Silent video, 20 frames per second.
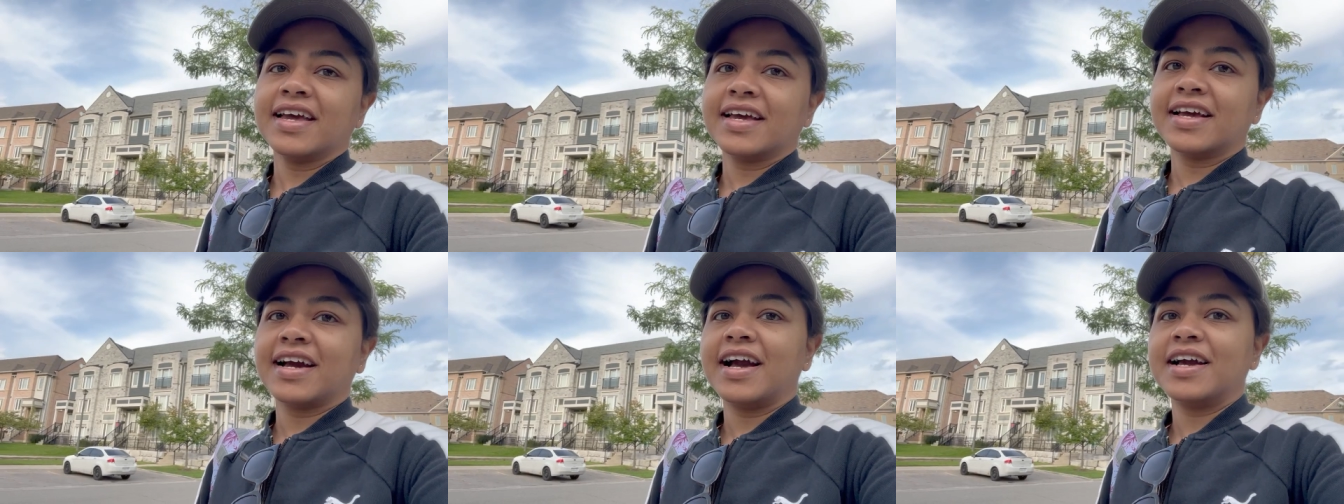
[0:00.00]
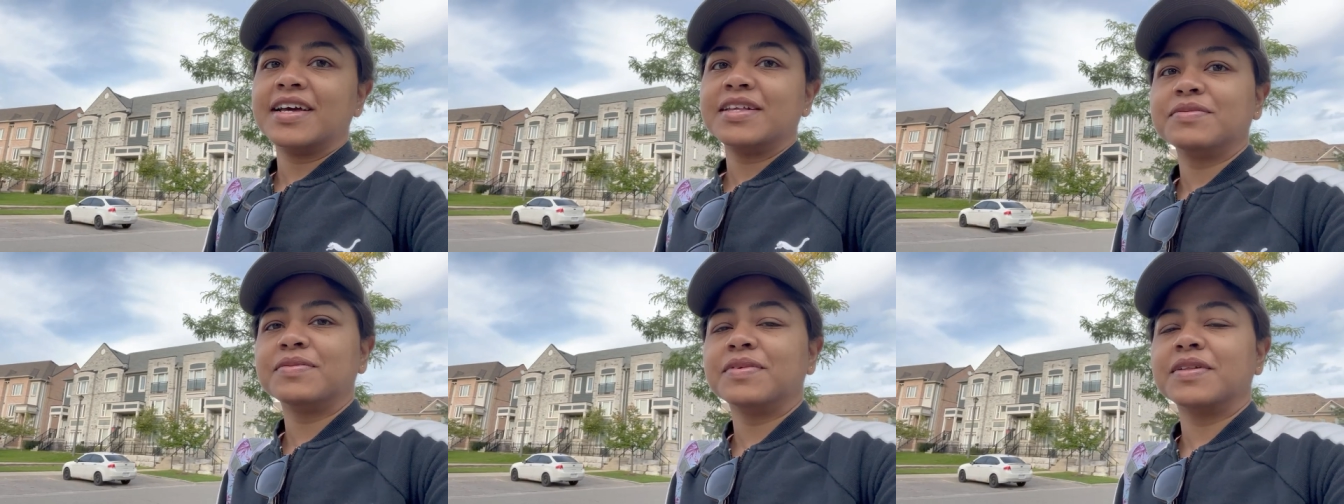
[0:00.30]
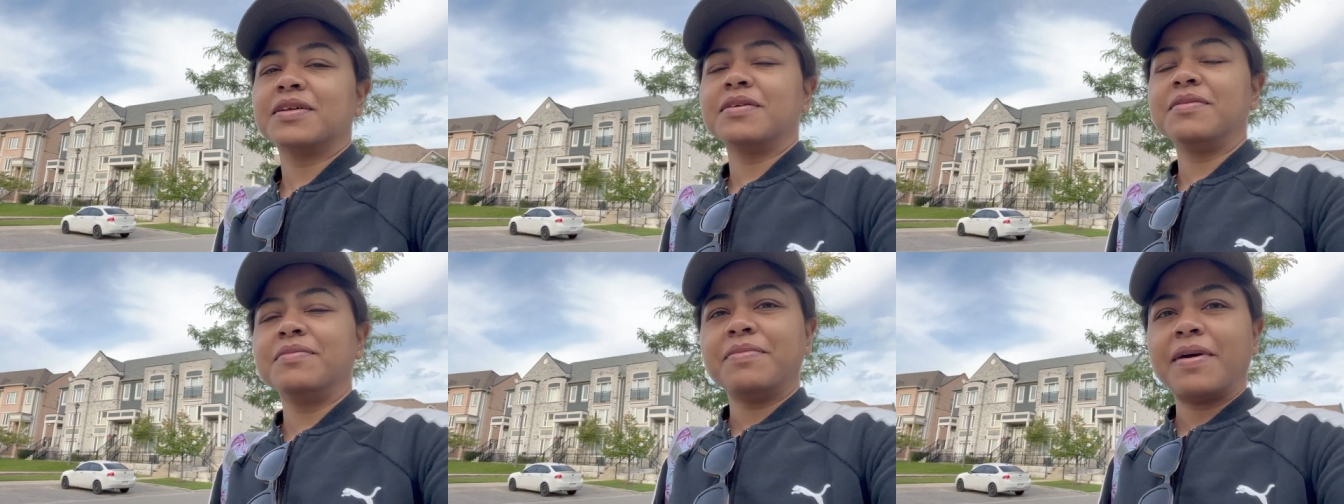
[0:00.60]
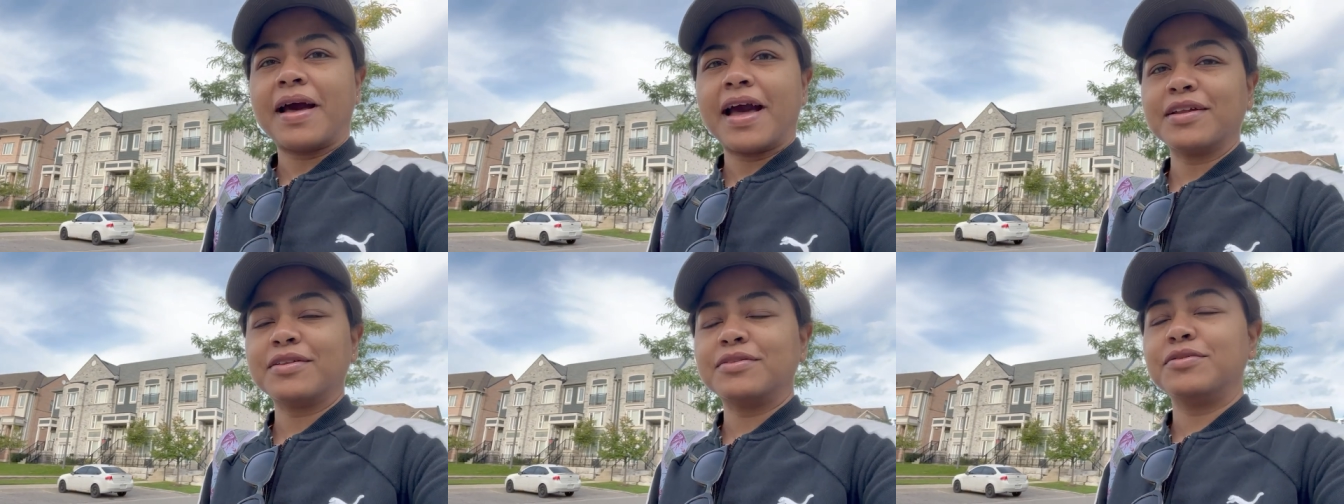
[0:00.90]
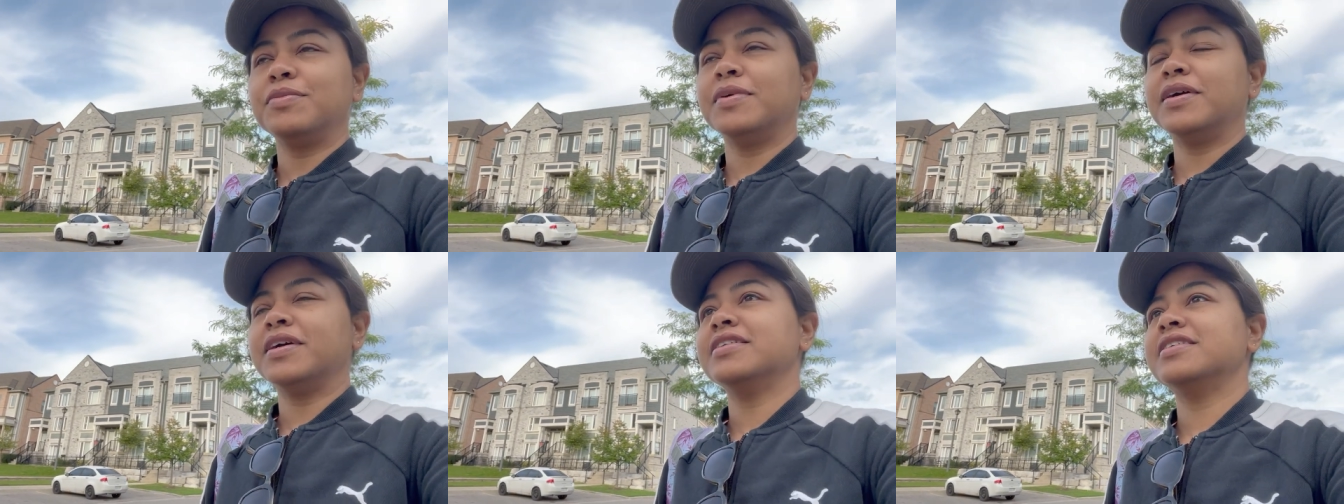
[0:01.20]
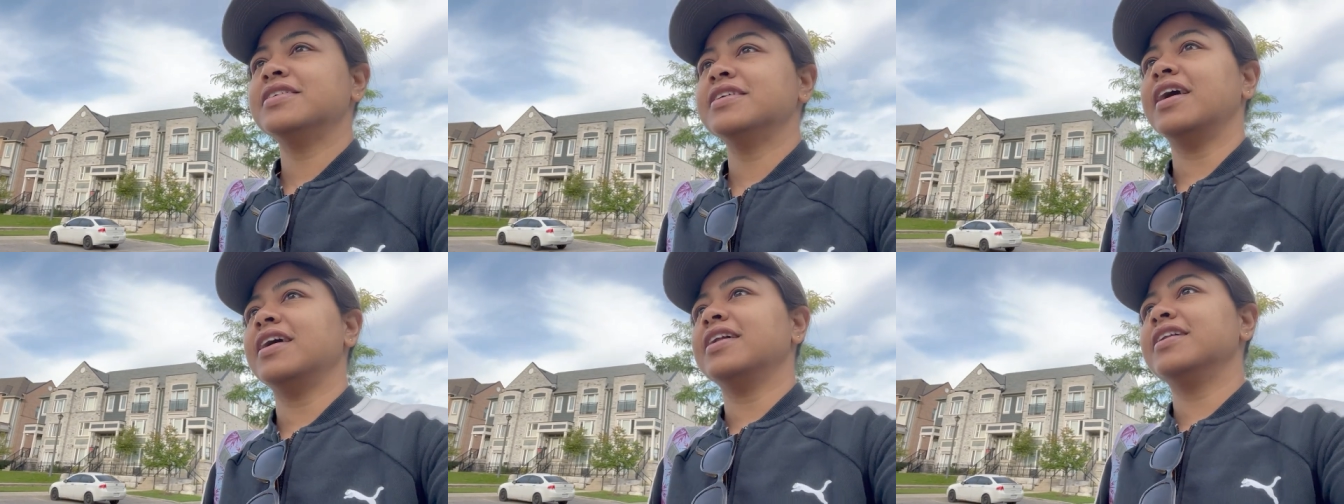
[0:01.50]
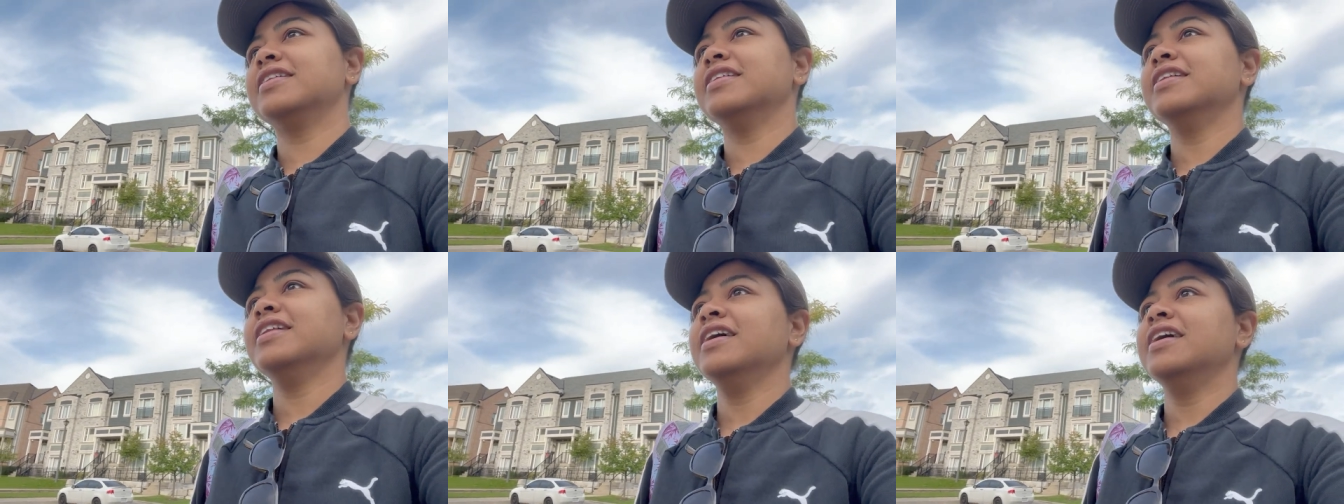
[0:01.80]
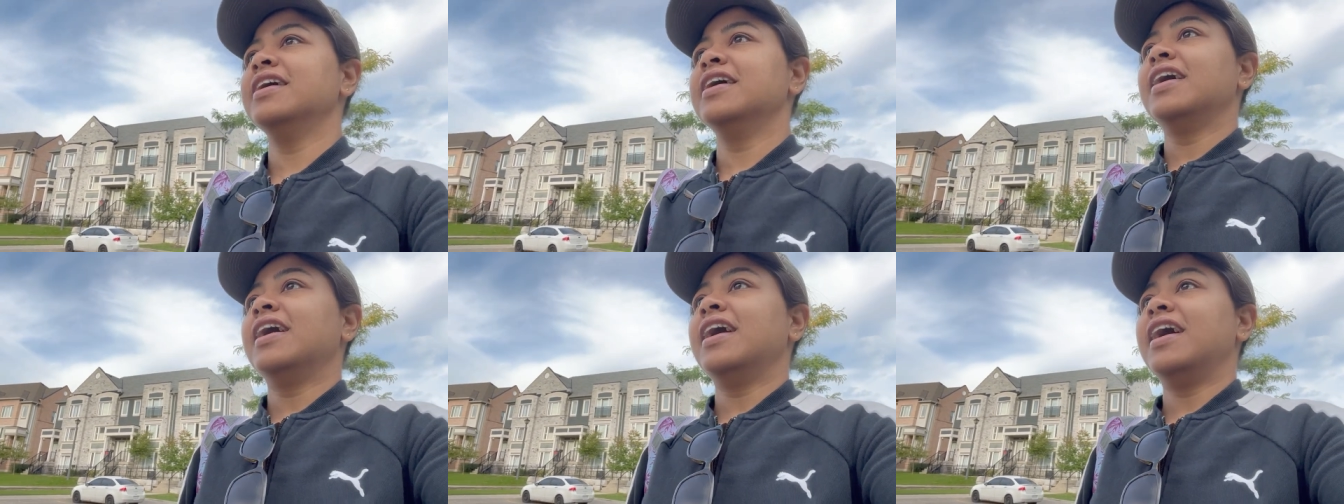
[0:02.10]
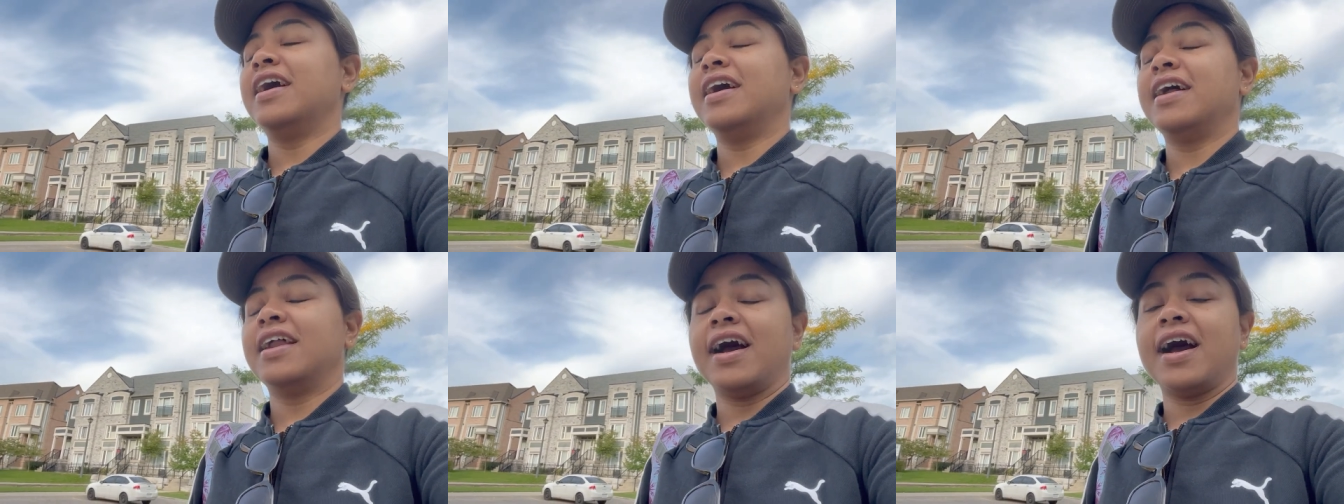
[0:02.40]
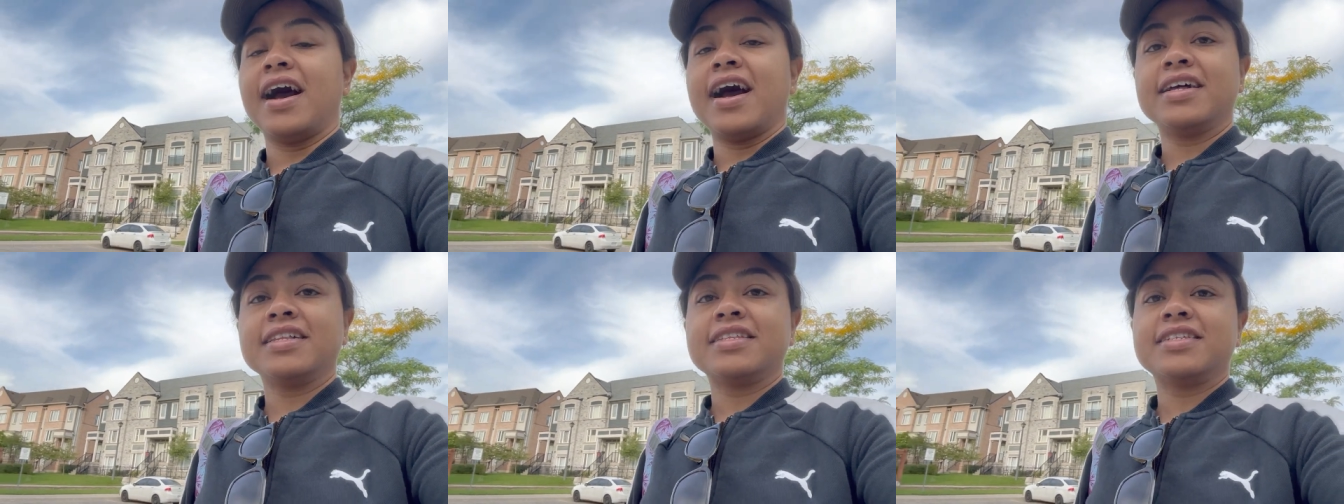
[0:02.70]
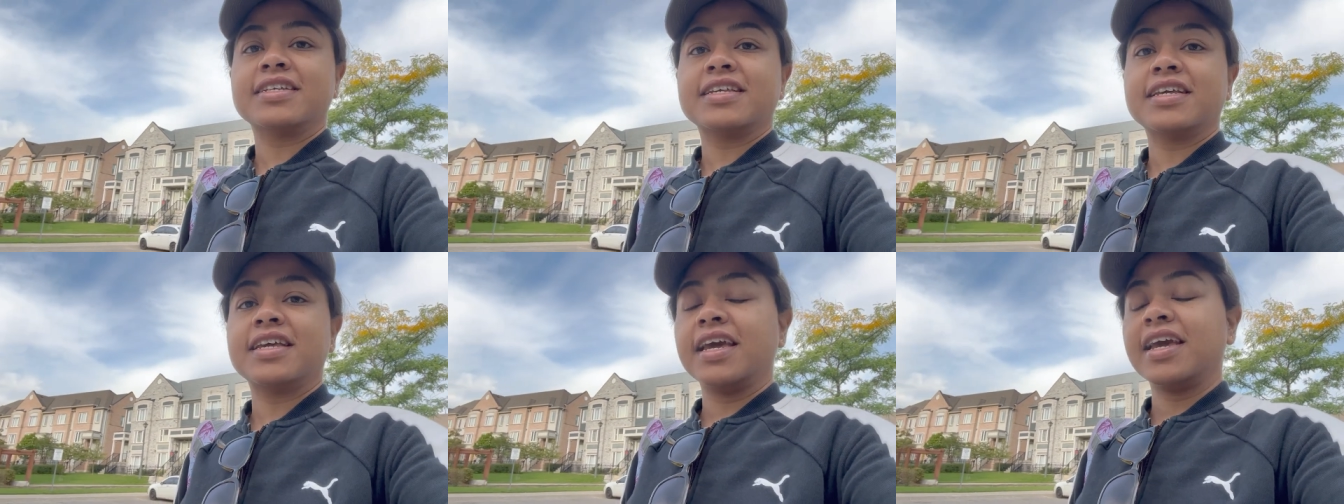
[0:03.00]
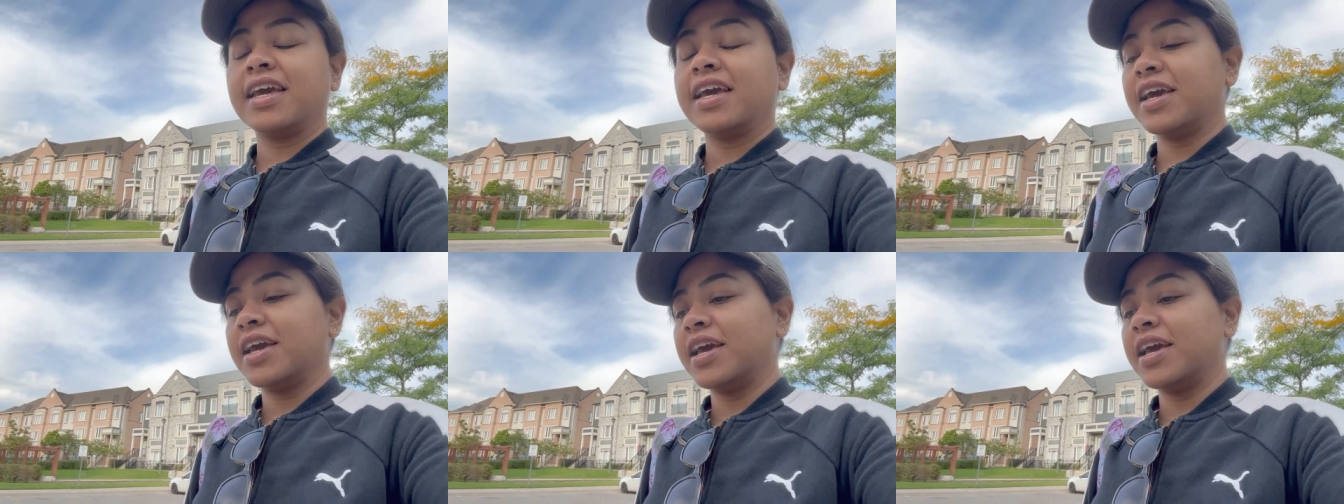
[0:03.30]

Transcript: গাইজ ওয়েলকাম ব্যাক টু মাই চ্যানেল আর আজকে